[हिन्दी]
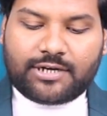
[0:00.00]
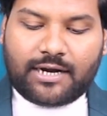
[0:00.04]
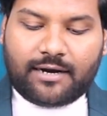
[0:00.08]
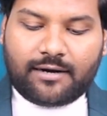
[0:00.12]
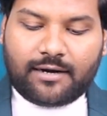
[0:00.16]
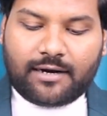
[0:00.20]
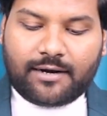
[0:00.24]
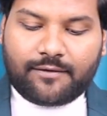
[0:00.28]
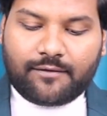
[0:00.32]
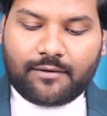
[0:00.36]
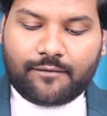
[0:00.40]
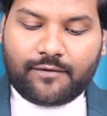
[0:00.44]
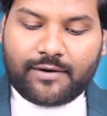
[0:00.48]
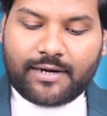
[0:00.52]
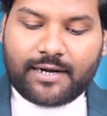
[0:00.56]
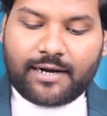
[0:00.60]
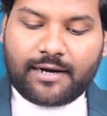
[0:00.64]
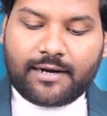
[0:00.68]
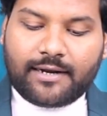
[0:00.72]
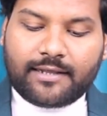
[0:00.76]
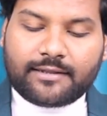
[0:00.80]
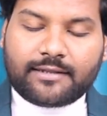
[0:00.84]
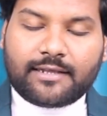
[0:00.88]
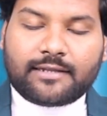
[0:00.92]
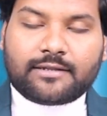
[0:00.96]
स्टैंडर्ड
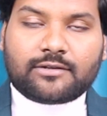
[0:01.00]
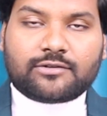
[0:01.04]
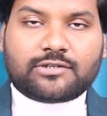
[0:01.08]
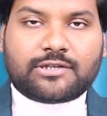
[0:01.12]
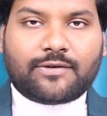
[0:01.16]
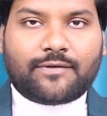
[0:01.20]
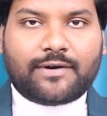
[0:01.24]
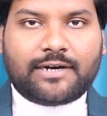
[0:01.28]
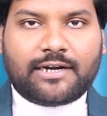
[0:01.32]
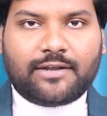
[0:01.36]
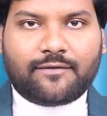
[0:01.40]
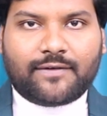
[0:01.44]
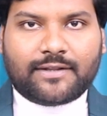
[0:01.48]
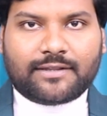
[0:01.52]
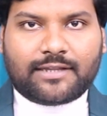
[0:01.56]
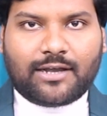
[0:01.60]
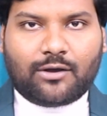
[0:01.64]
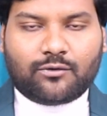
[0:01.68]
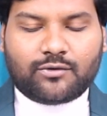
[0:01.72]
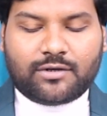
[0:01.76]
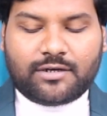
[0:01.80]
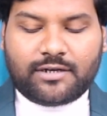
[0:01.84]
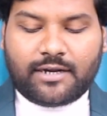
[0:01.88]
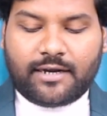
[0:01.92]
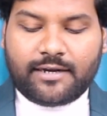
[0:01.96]
वेरिएंट लेते हैं तो सेवेंटी वन
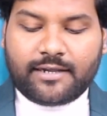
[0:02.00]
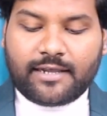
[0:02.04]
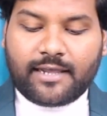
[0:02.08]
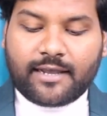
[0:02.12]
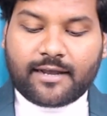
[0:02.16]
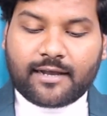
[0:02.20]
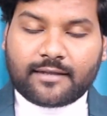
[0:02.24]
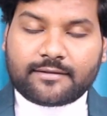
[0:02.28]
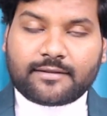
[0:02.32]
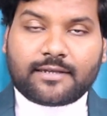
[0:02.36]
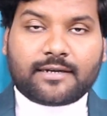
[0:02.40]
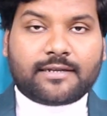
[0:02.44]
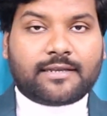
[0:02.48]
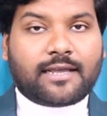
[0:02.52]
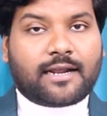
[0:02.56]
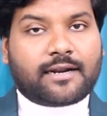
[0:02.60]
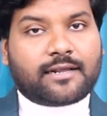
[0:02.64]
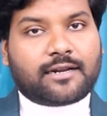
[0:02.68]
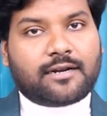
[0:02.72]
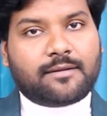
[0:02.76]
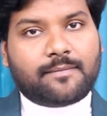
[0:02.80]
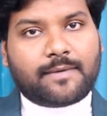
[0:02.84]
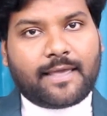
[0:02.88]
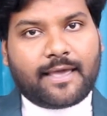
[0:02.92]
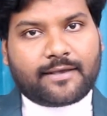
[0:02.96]
थाउजेंड यानी इकहत्तर
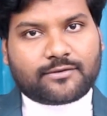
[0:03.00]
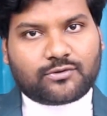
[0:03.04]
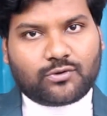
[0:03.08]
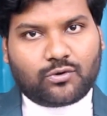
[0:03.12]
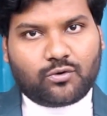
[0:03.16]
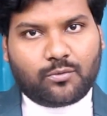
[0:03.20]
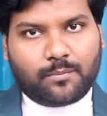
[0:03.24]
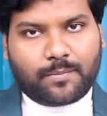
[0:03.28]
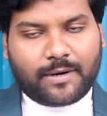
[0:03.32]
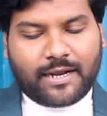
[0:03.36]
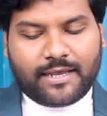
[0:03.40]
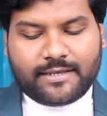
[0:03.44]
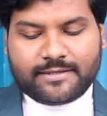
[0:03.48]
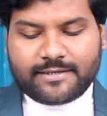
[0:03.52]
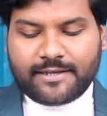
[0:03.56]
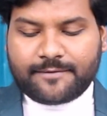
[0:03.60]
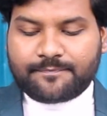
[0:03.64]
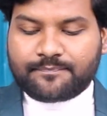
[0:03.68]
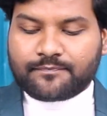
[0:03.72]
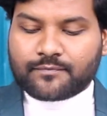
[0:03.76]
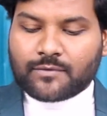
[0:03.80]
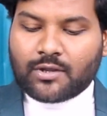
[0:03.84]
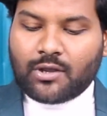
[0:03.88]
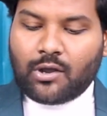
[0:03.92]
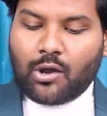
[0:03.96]
हज़ार करीब एक शोरूम प्राइस है